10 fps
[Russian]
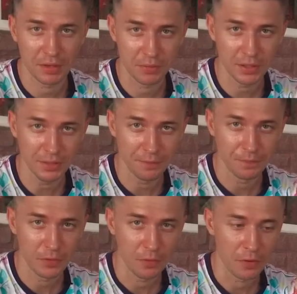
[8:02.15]
кафе,
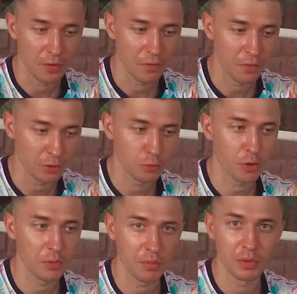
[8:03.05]
в
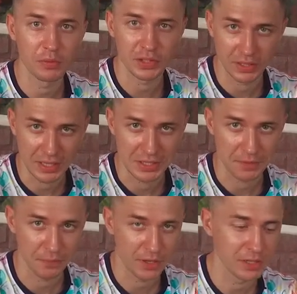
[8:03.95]
котором я был в Таиланде,
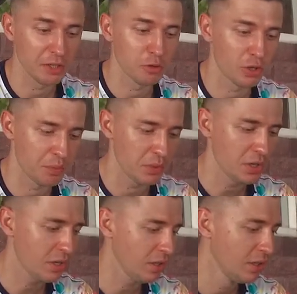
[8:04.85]
когда я только
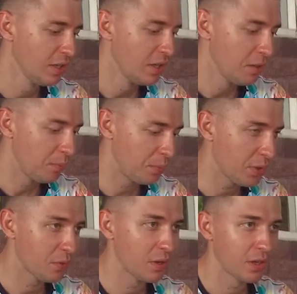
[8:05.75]
приехал.
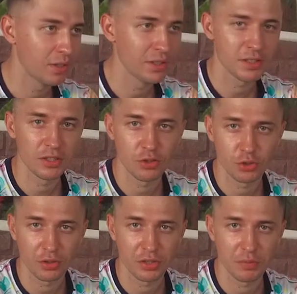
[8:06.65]
Первое, я сказал,
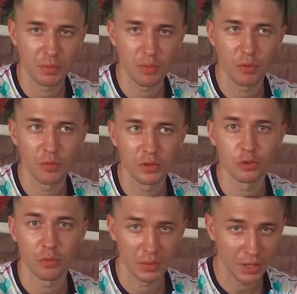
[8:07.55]
что хотим попробовать
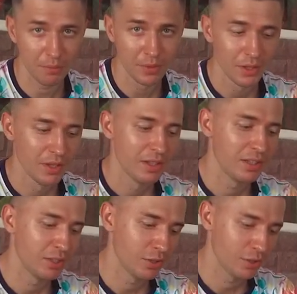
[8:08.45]
том-ям.
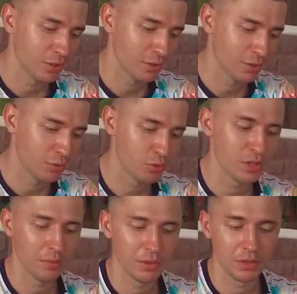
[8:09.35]
И
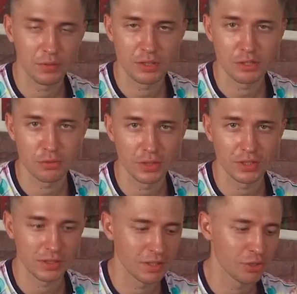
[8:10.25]
друзья меня отвезли сюда и
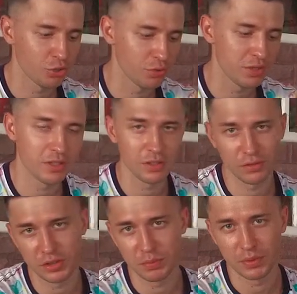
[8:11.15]
сказали, что здесь
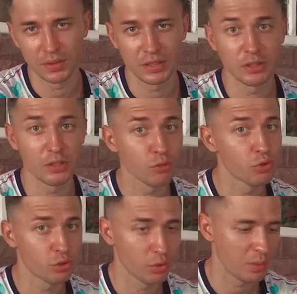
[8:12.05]
типа, один из
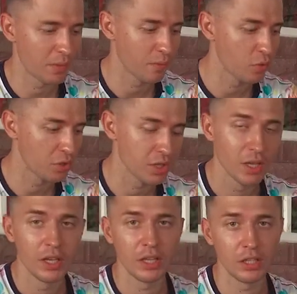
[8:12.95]
лучших том ям в городе.
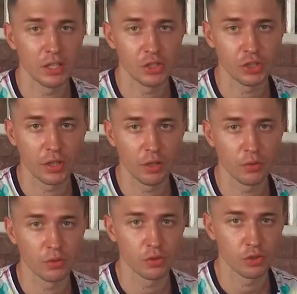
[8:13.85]
И я
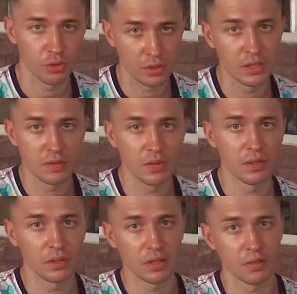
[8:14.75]
считаю, что это
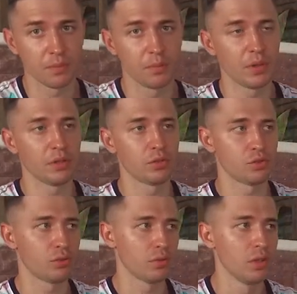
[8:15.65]
действительно так. Понятно,
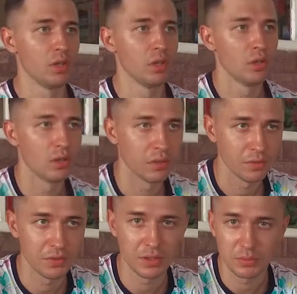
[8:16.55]
что э,
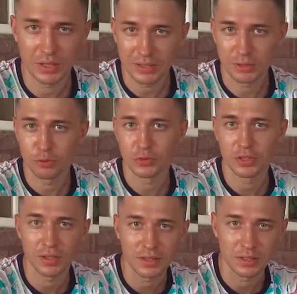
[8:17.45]
все мы разные, у
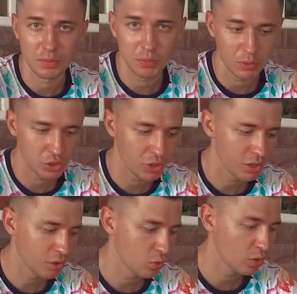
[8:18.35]
всех разные
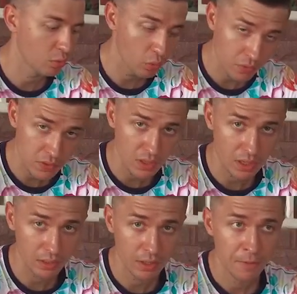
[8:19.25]
предпочтения, но на мой взгляд,